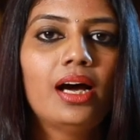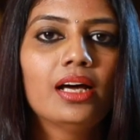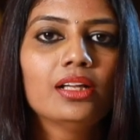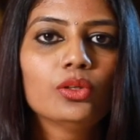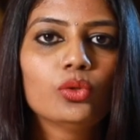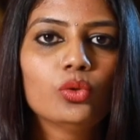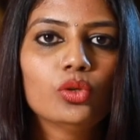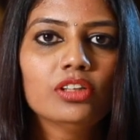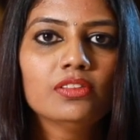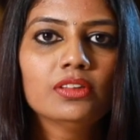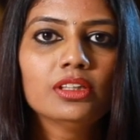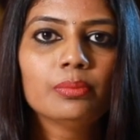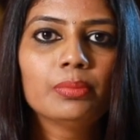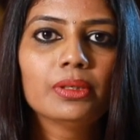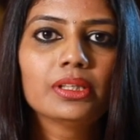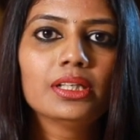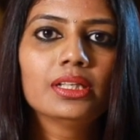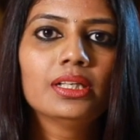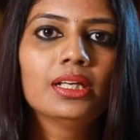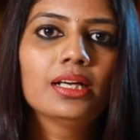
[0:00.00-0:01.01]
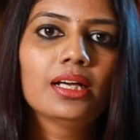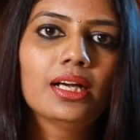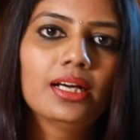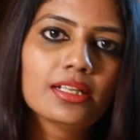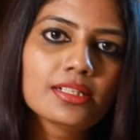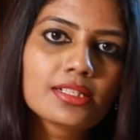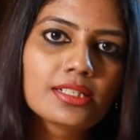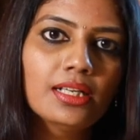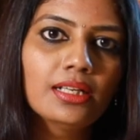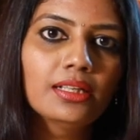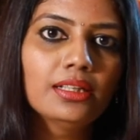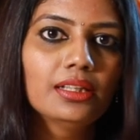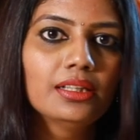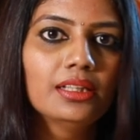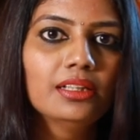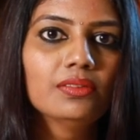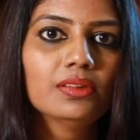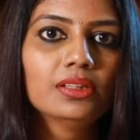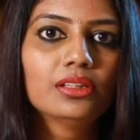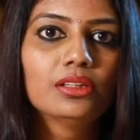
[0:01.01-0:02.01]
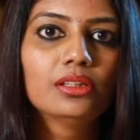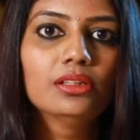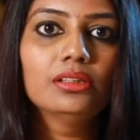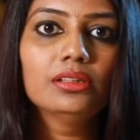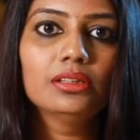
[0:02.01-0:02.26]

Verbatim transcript: அது கூட வந்து பார்த்திங்கன்னா கரிசலாங்கண்ணி வந்துட்டு